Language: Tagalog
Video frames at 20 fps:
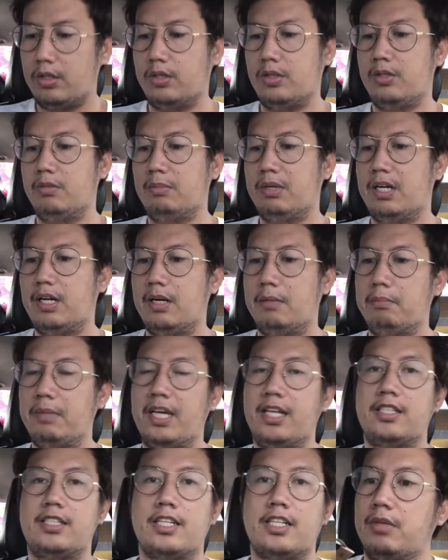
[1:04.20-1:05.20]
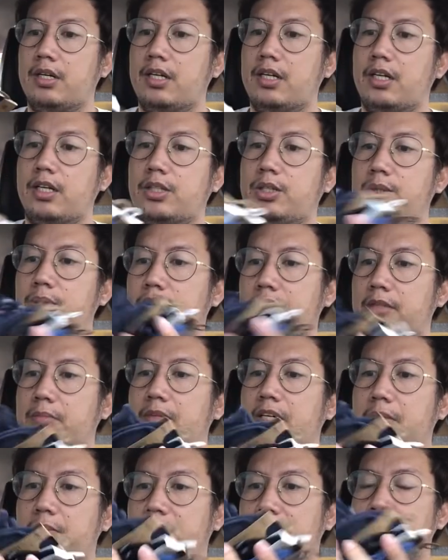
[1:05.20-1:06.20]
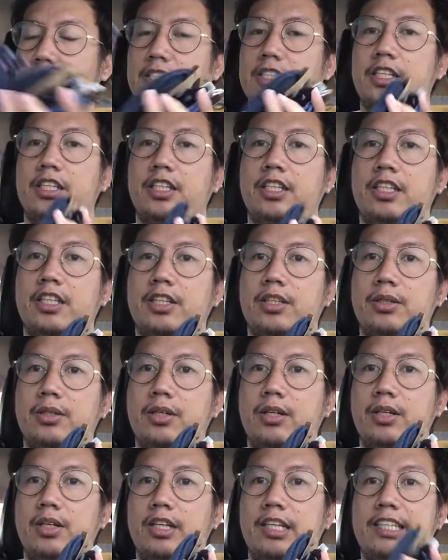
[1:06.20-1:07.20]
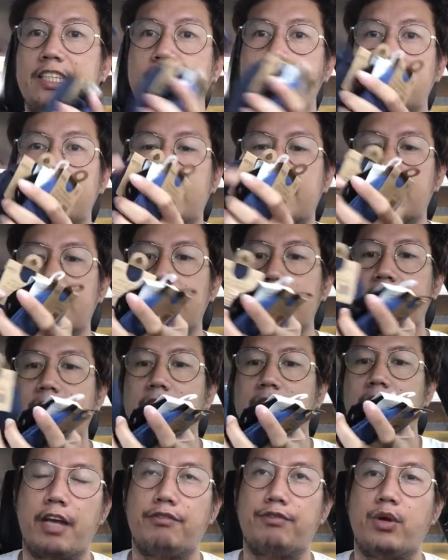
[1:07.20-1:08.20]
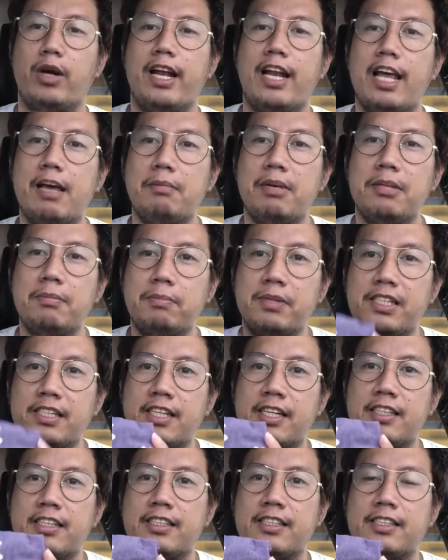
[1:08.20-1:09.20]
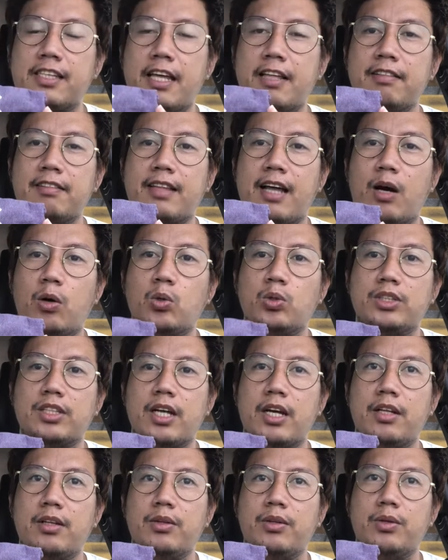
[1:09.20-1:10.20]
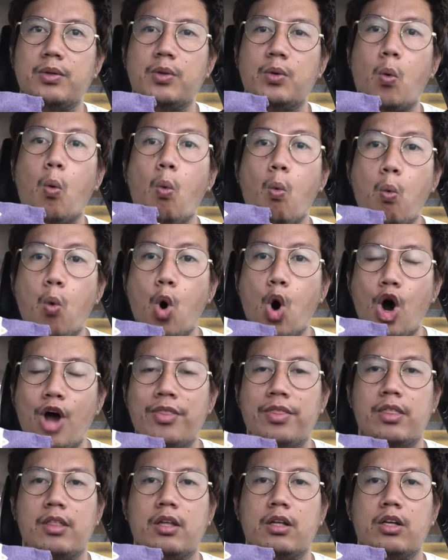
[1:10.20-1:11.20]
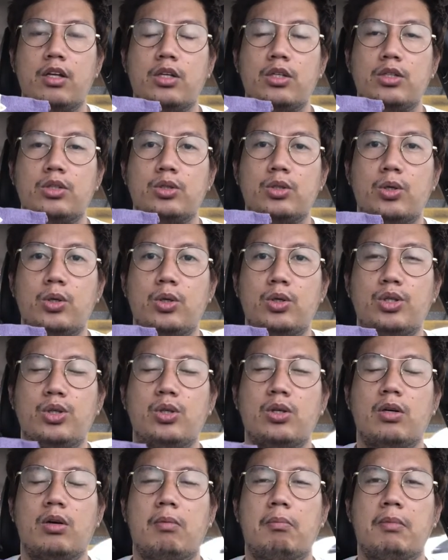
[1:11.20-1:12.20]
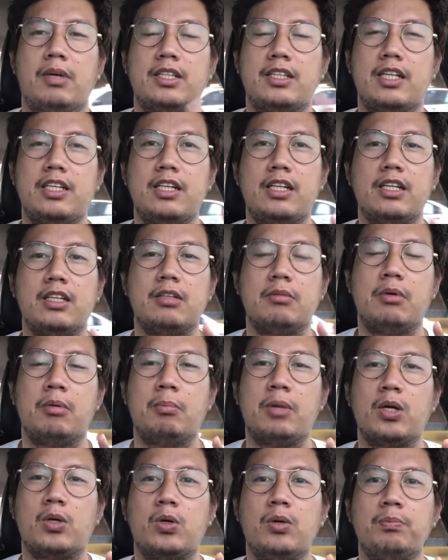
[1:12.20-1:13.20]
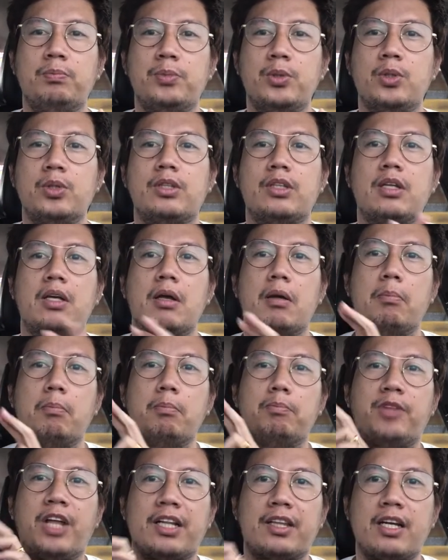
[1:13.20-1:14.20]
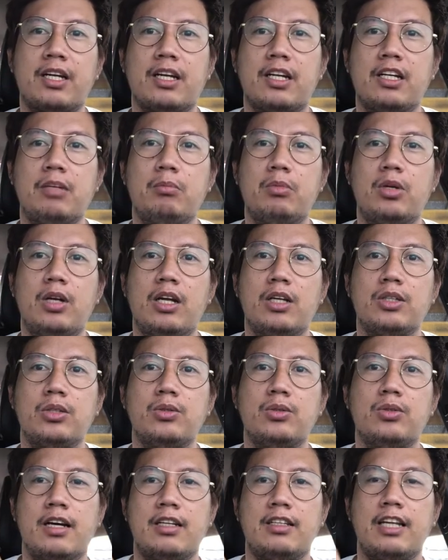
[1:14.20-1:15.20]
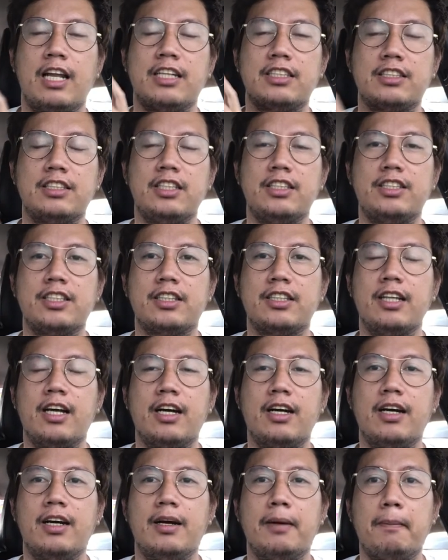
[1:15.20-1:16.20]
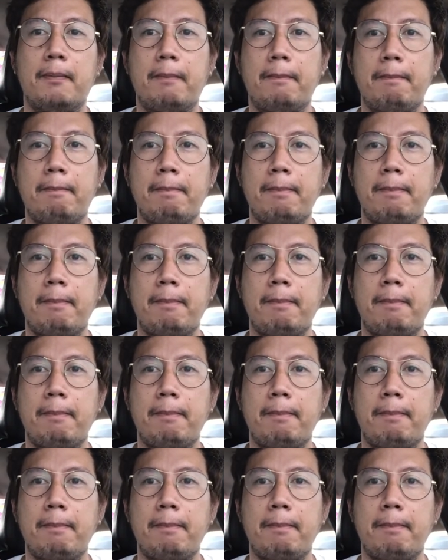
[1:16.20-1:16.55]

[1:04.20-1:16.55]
yung mga medyas, mga cute na mga medyas na ganito is for 11 pieces, 10,000 won. So, madali lang naman mag-compute. Tatanggalin mo lang yung last digit ng